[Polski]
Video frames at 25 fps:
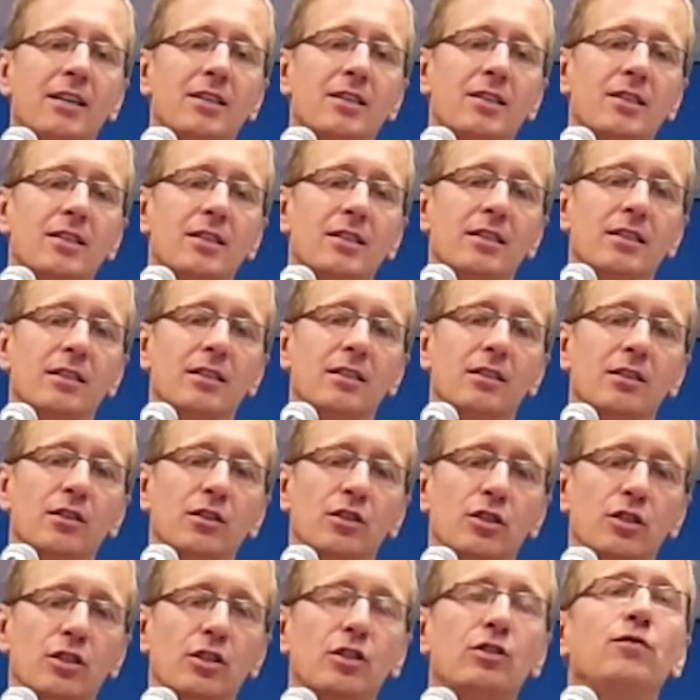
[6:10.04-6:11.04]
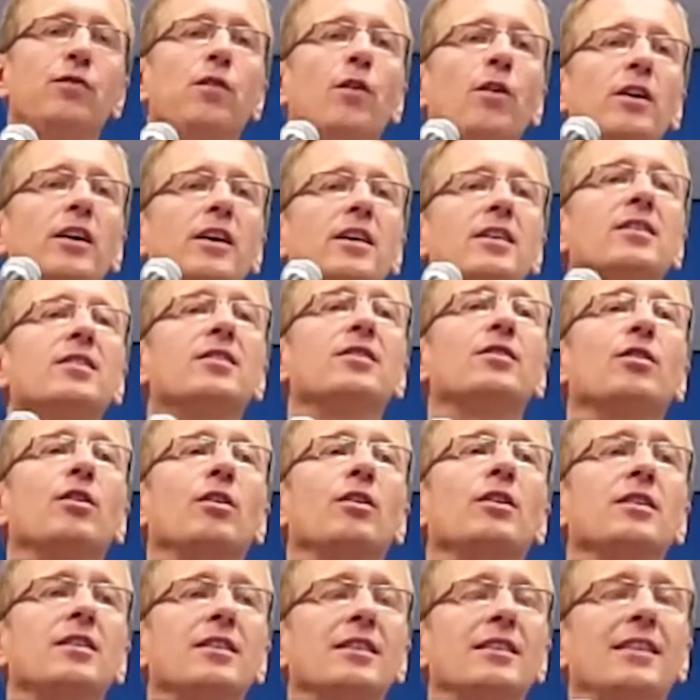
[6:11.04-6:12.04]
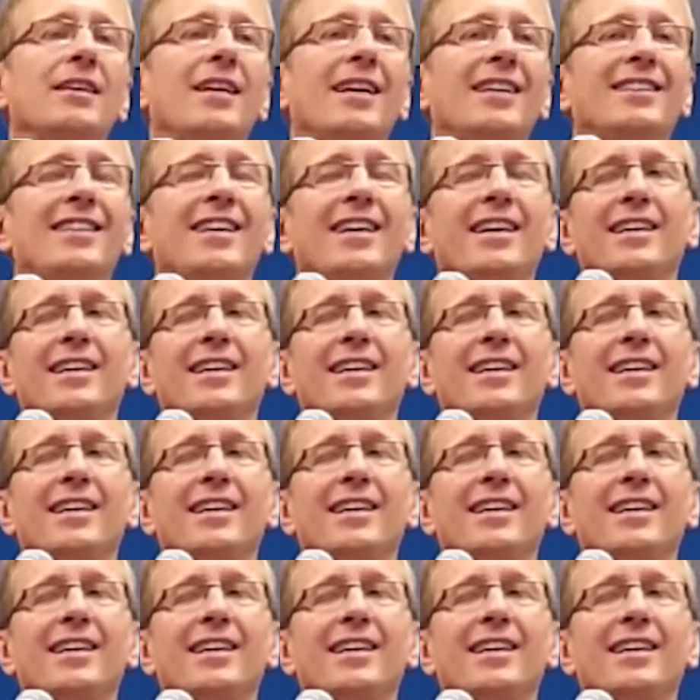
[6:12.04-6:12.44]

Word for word: i teraz z Twojej strony